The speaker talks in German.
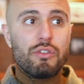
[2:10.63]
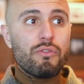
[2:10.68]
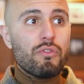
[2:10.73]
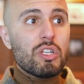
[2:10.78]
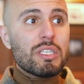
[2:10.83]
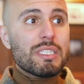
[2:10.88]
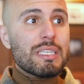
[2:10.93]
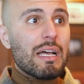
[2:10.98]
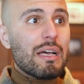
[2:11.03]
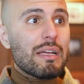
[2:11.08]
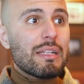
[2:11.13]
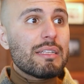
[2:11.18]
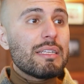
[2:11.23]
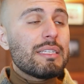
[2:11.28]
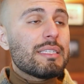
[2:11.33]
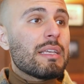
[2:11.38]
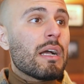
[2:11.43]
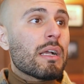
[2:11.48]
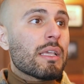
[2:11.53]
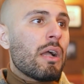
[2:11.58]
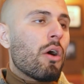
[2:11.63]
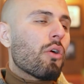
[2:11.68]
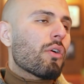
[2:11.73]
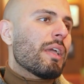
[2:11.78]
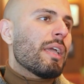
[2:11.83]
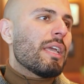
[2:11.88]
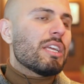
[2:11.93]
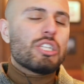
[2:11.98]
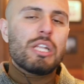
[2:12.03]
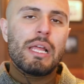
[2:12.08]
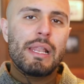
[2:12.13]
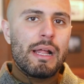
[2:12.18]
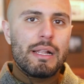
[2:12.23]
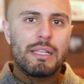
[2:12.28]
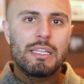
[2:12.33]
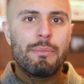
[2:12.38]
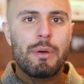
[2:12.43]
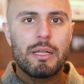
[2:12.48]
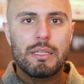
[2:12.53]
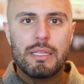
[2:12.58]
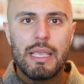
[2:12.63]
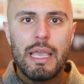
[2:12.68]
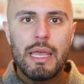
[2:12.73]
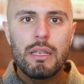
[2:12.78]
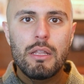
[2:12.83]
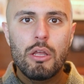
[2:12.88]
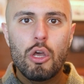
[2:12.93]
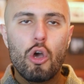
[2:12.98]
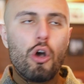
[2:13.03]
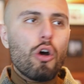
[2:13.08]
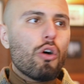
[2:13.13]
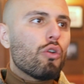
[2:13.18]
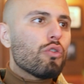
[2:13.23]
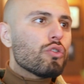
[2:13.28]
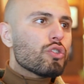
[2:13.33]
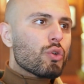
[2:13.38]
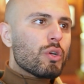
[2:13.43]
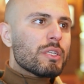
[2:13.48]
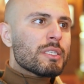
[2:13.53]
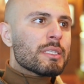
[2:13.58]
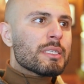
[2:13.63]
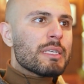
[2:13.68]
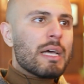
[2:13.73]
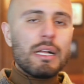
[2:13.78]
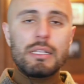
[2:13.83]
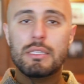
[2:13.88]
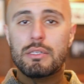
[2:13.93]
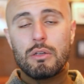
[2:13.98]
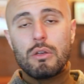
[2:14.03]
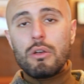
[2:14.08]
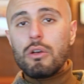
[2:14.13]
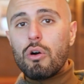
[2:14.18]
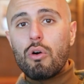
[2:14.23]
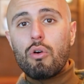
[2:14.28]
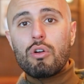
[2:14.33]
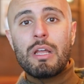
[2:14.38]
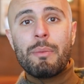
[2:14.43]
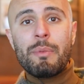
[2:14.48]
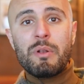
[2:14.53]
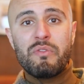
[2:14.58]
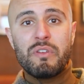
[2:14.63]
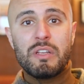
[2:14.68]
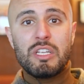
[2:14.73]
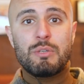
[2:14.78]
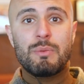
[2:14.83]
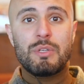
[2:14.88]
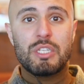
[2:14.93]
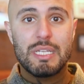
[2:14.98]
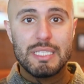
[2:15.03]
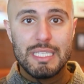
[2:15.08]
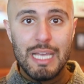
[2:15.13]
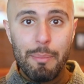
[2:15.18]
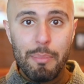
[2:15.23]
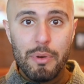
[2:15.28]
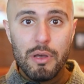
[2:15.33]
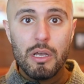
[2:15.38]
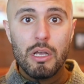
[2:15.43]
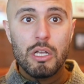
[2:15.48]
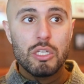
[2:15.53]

Du würdest nicht sagen, ja, okay, ich lerne halt niemanden kennen und so ist es halt und damit finde ich mich jetzt ab,